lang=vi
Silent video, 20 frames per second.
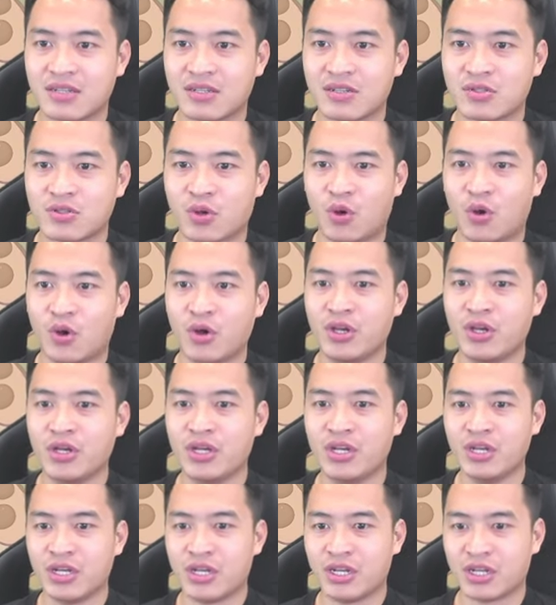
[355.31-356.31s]
Rồi.
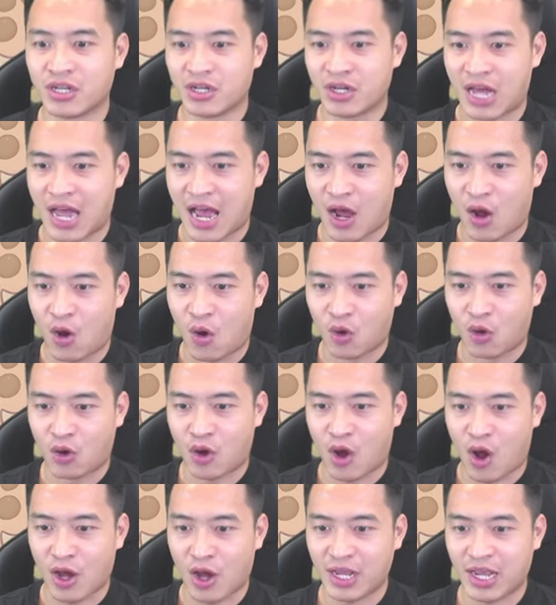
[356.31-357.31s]
Hồ lô
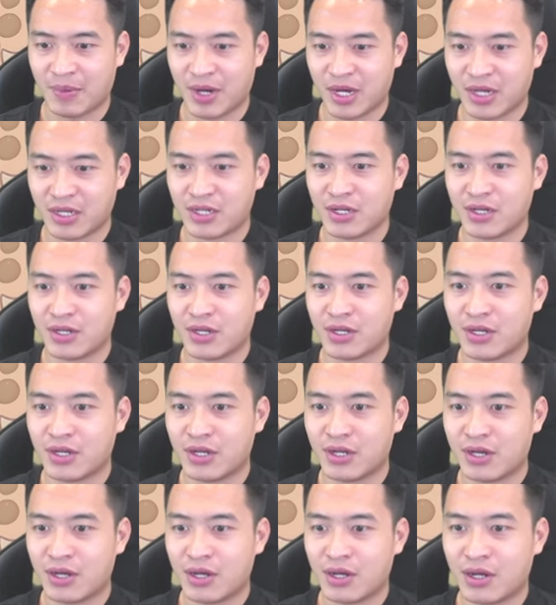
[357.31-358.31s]
đỏ anh em ơi.
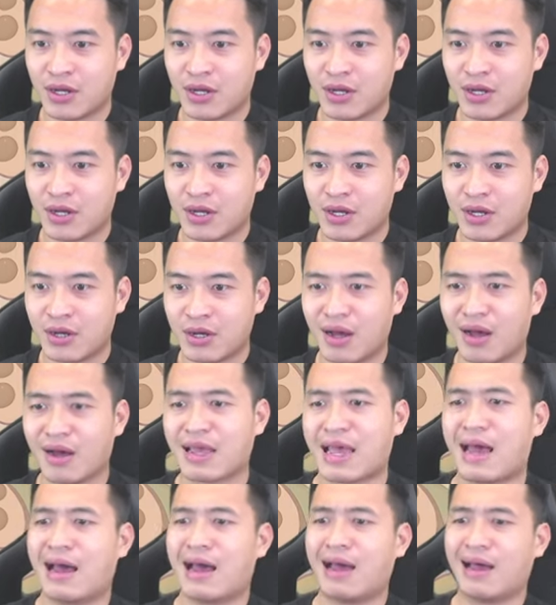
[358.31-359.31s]
Ơ
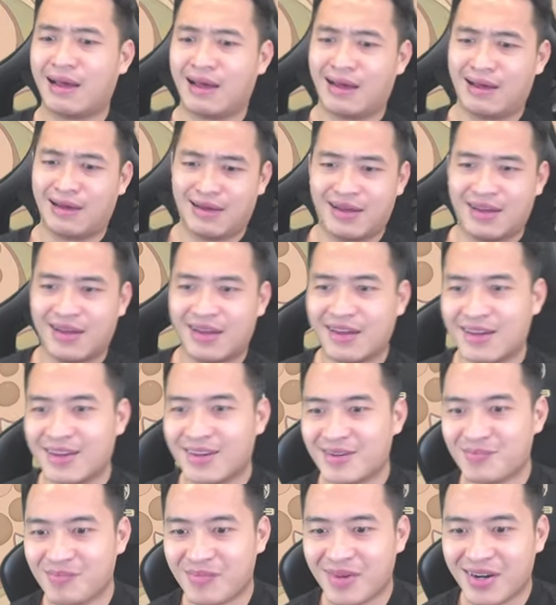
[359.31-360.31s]
kìa.
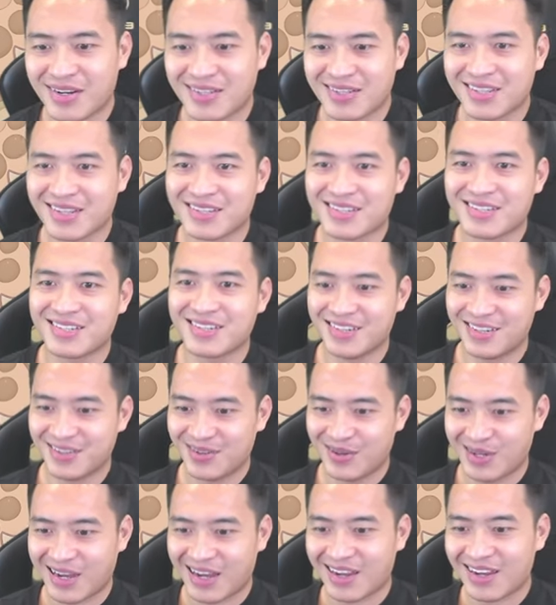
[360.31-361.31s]
Bực thực sự
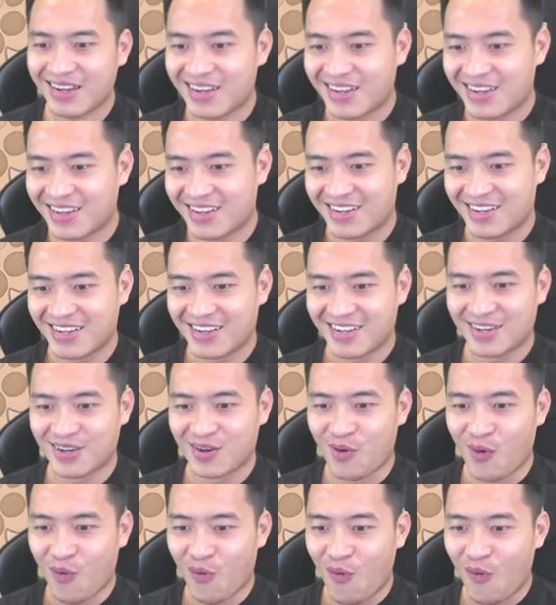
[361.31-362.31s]
luôn nhá.
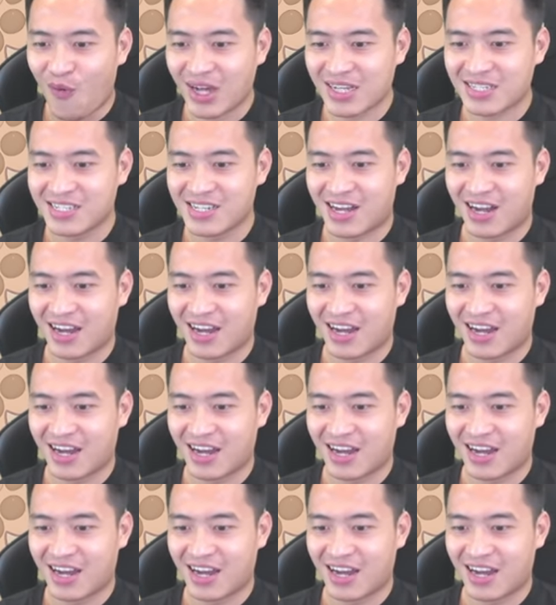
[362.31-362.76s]
Cú anh trưởng